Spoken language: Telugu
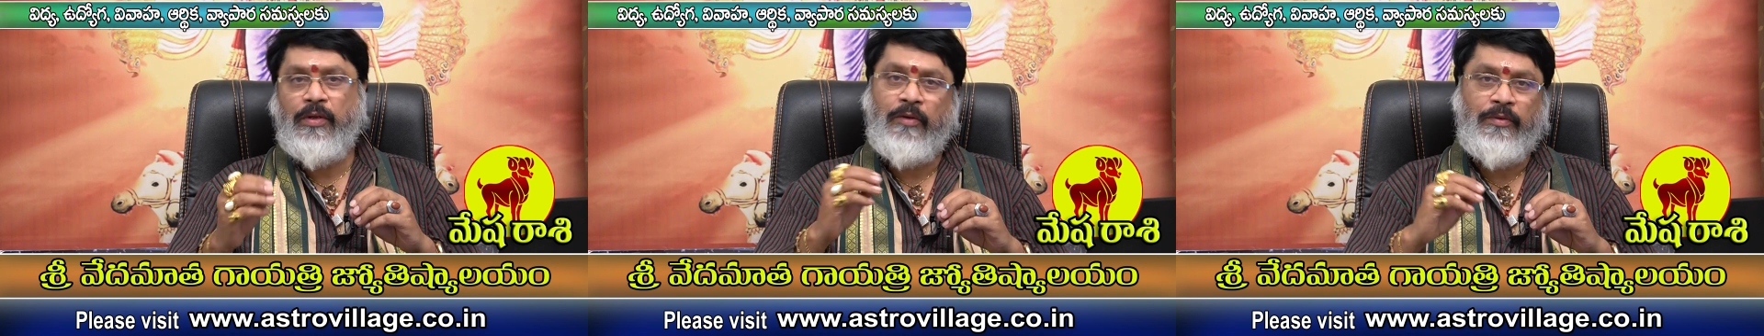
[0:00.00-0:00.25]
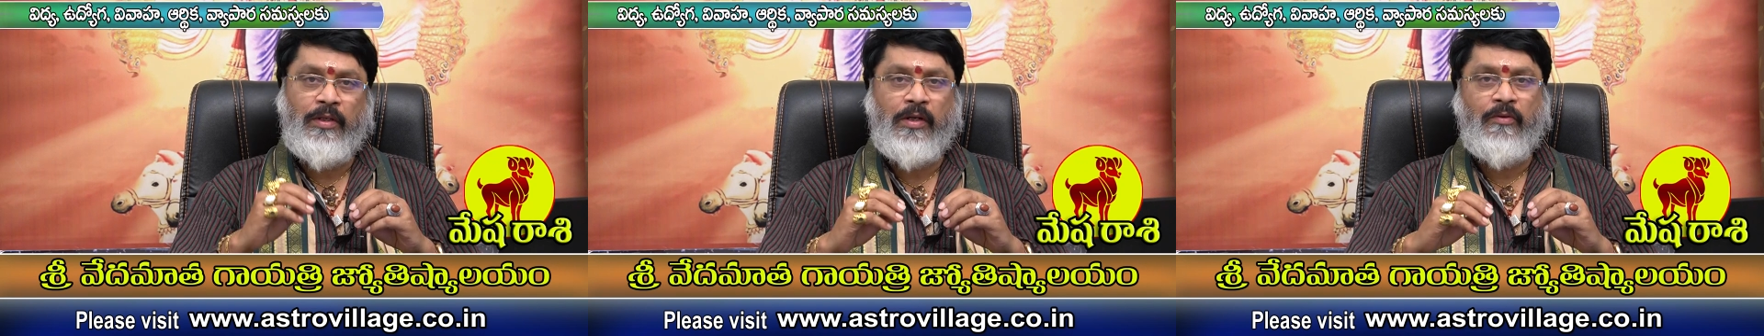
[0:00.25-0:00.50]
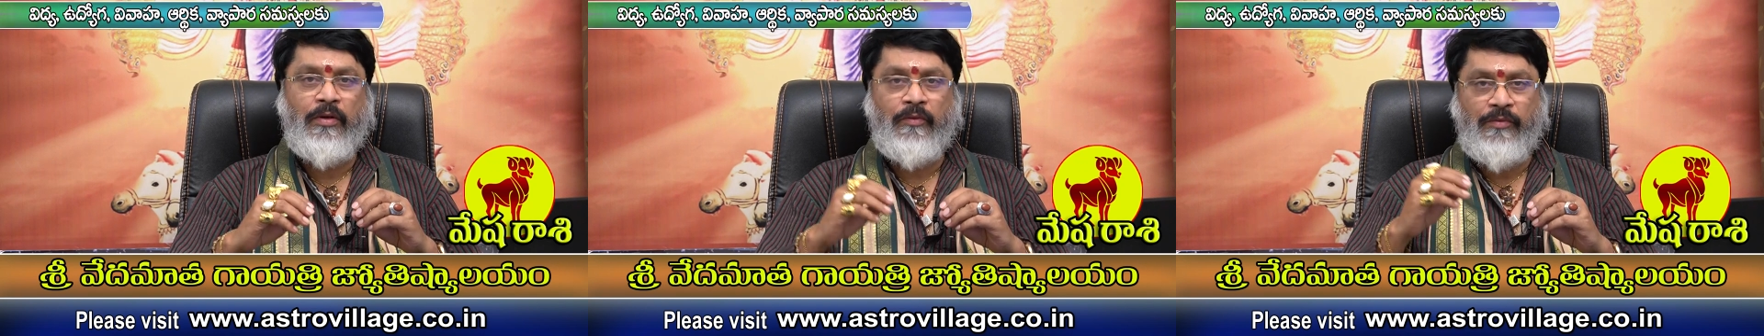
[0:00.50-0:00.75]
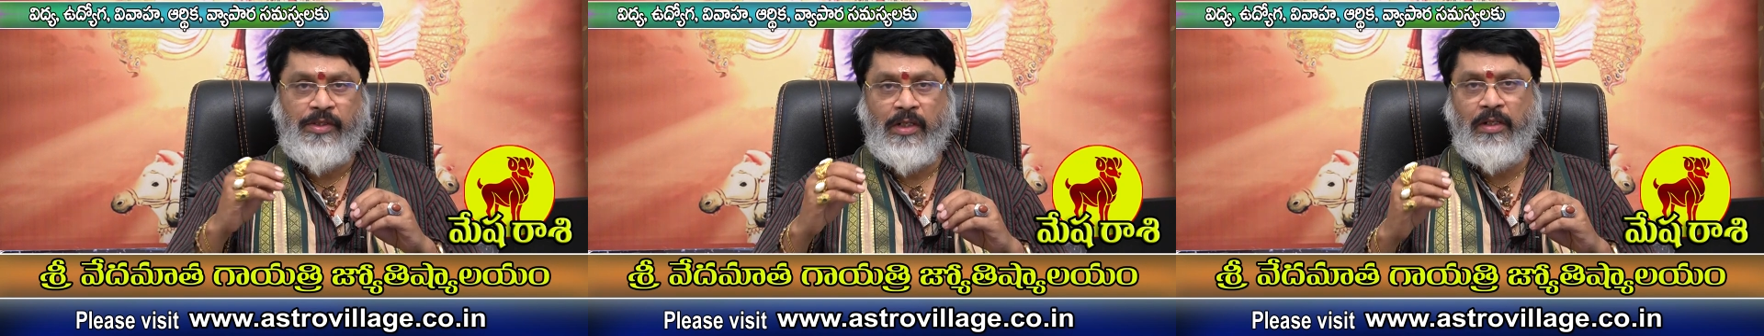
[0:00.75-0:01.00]
ఏ విధంగా
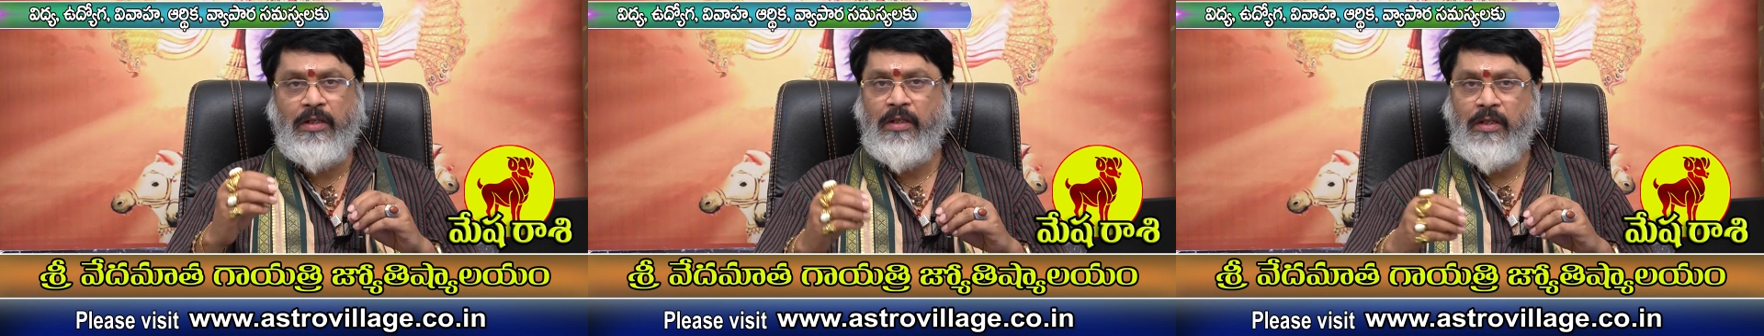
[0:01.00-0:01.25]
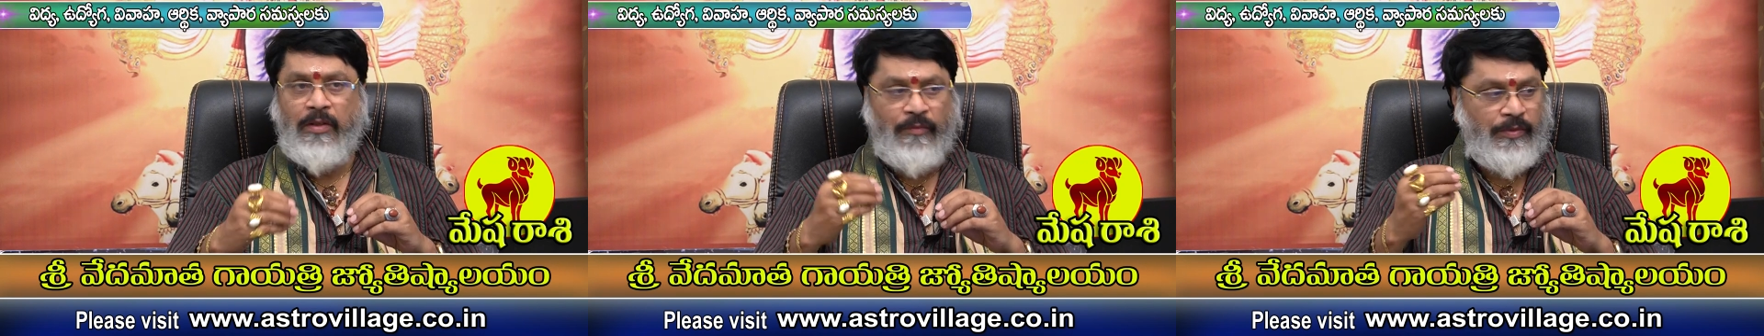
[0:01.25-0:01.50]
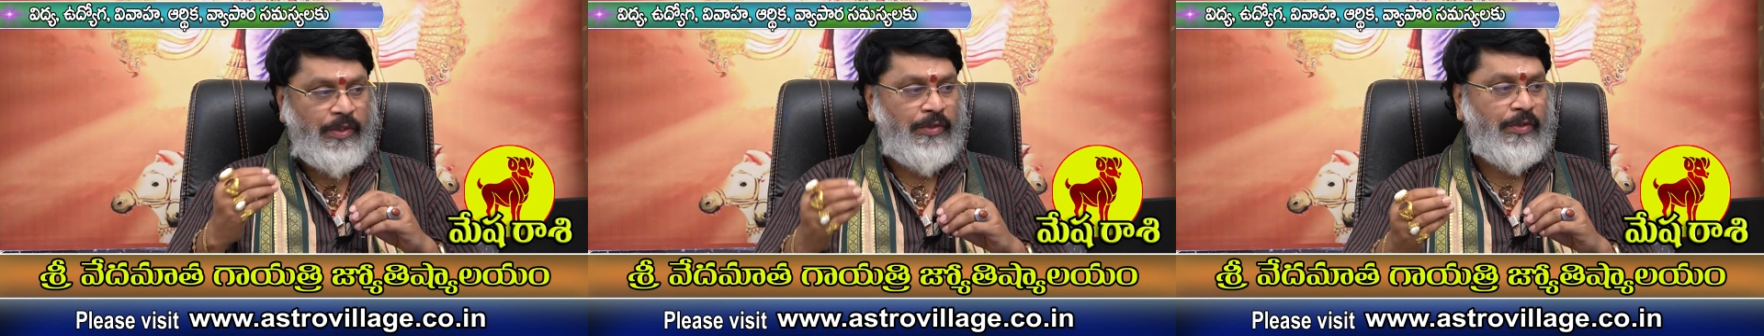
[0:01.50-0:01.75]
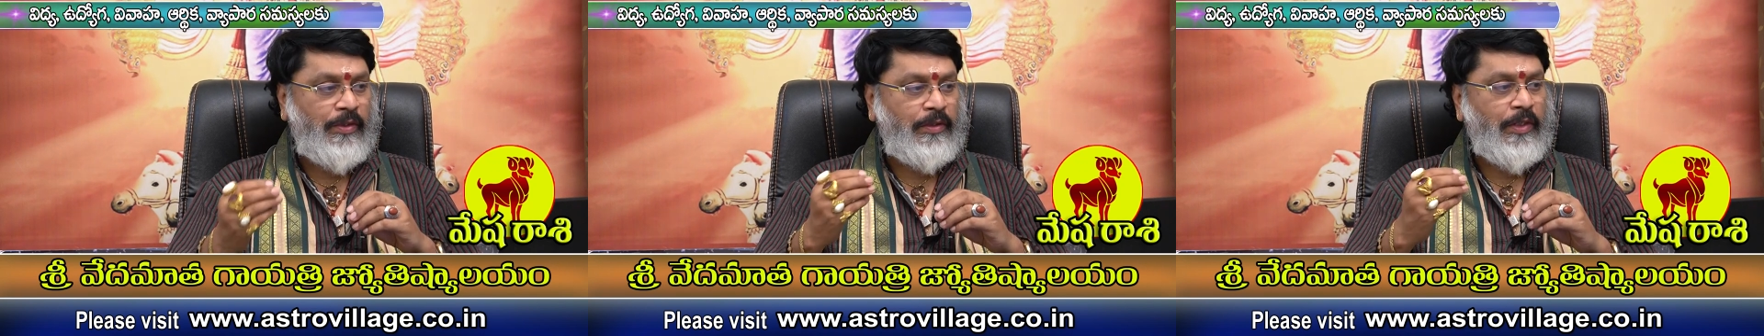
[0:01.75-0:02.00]
ఉంటుంది విషయాన్ని
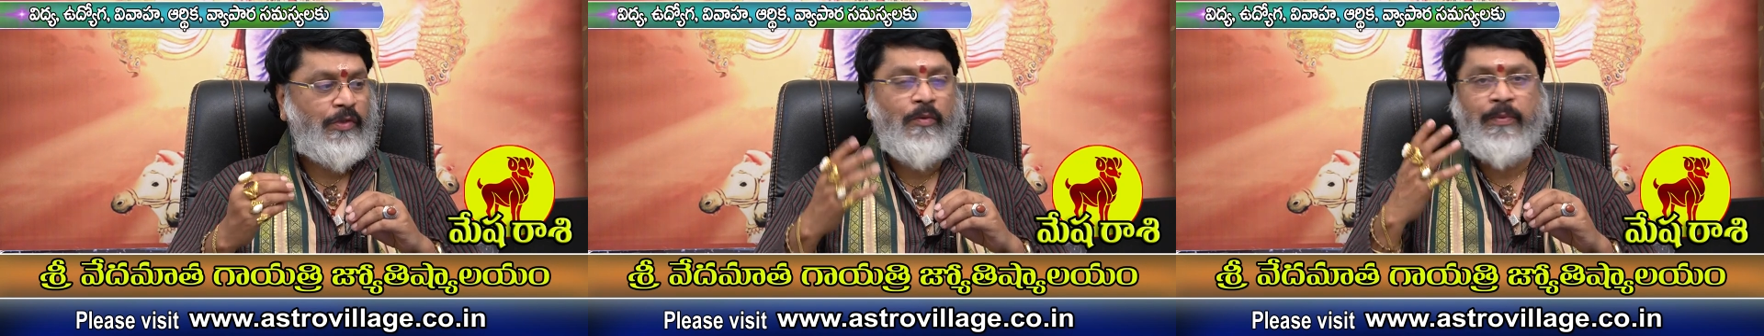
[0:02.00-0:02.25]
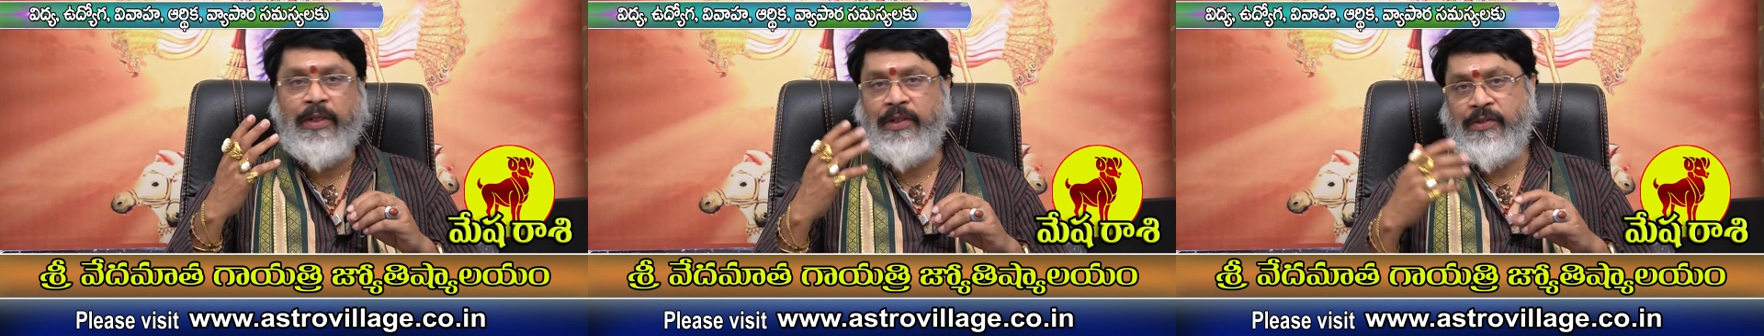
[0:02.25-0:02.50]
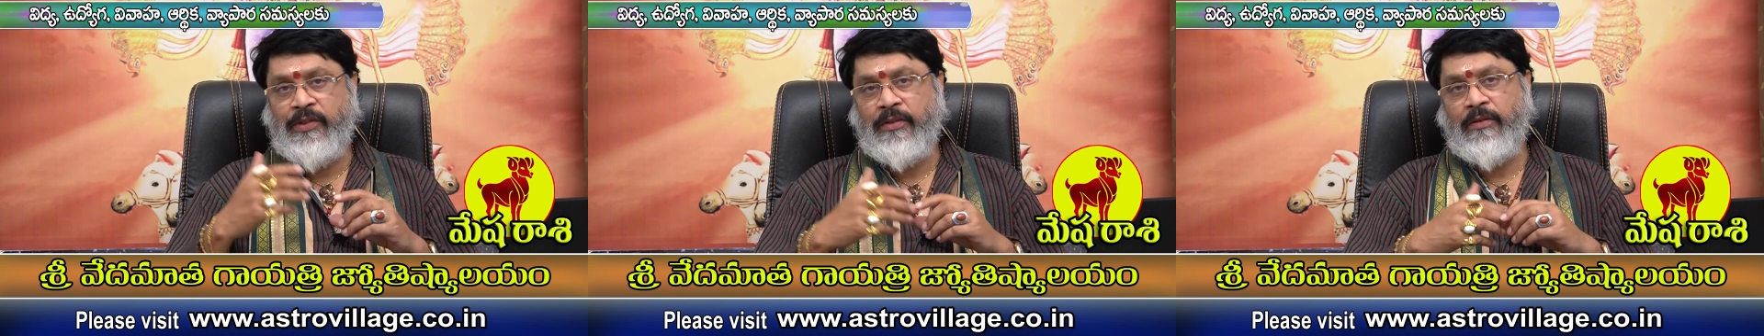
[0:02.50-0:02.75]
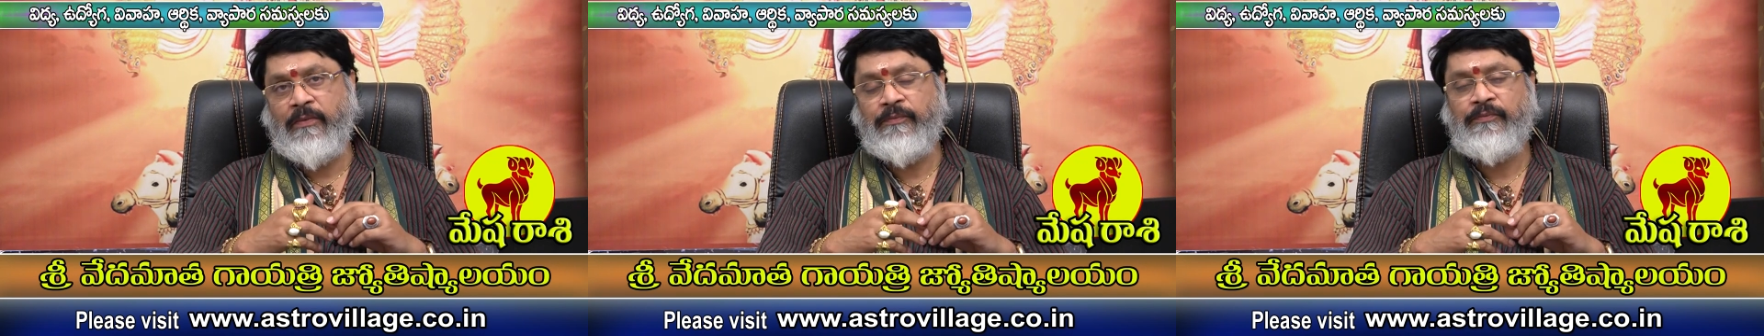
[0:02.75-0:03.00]
విశేషంగా తెలుసుకోవడం
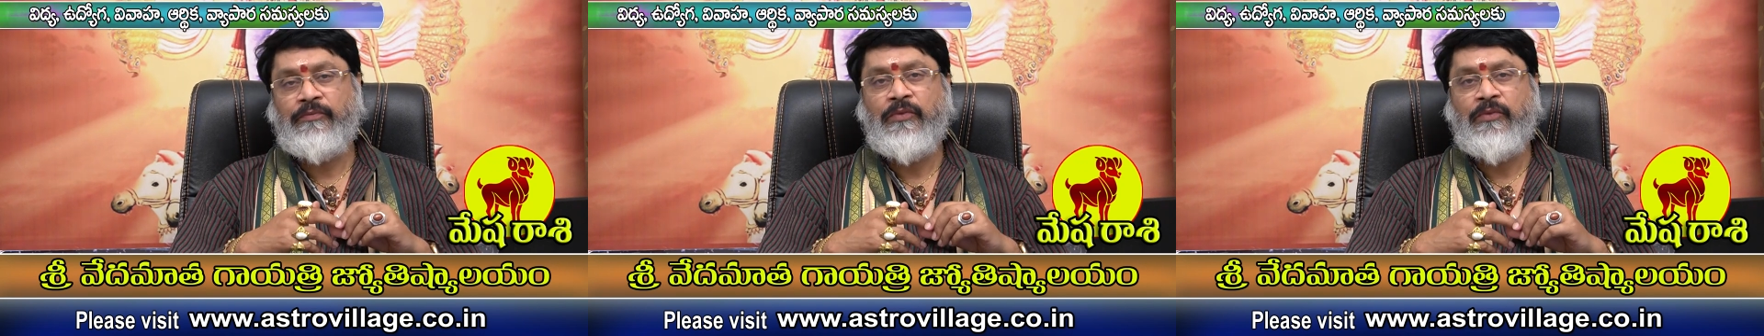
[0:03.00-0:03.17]
చేద్దాం